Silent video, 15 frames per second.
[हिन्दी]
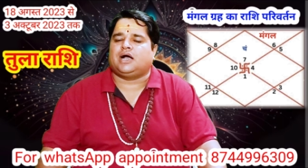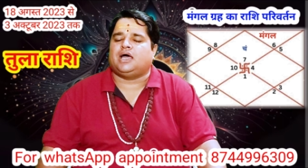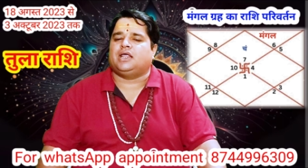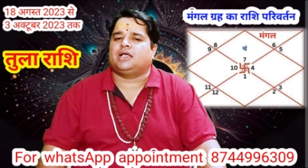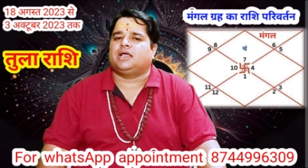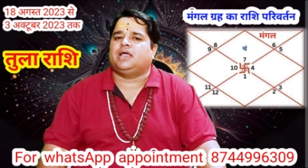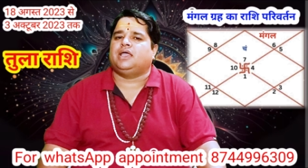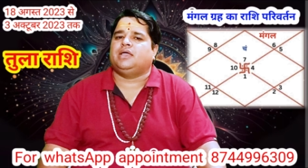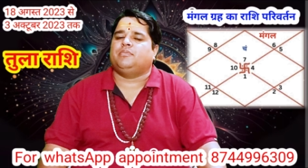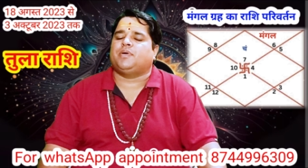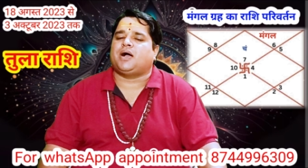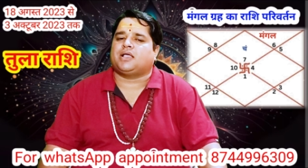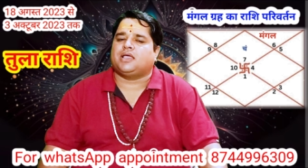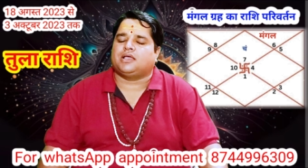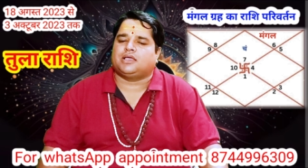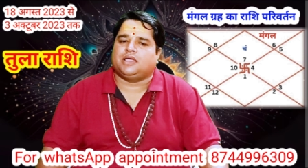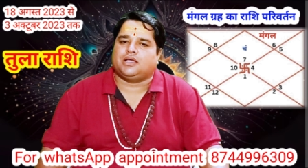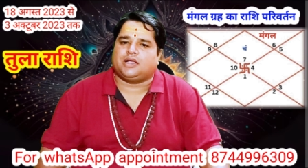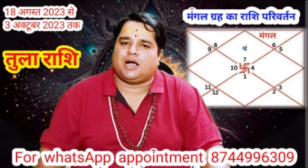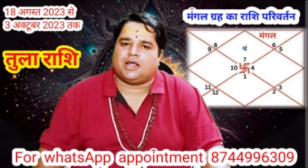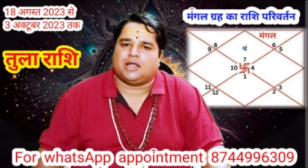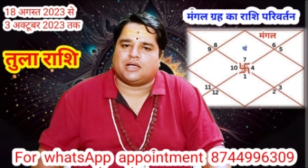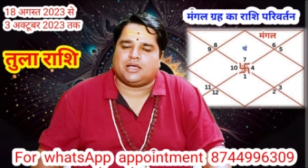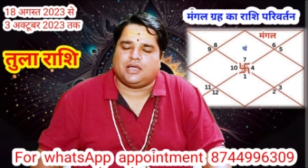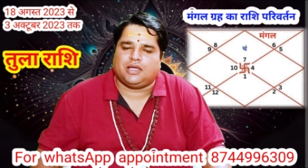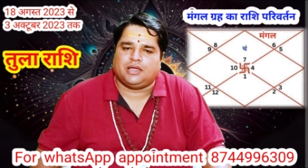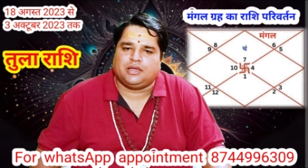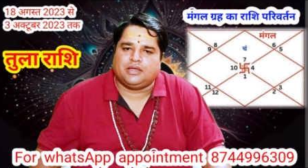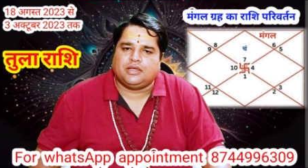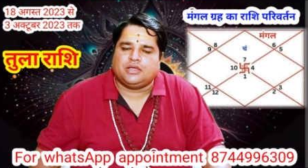कारक हैं भाग्य के कारक हैं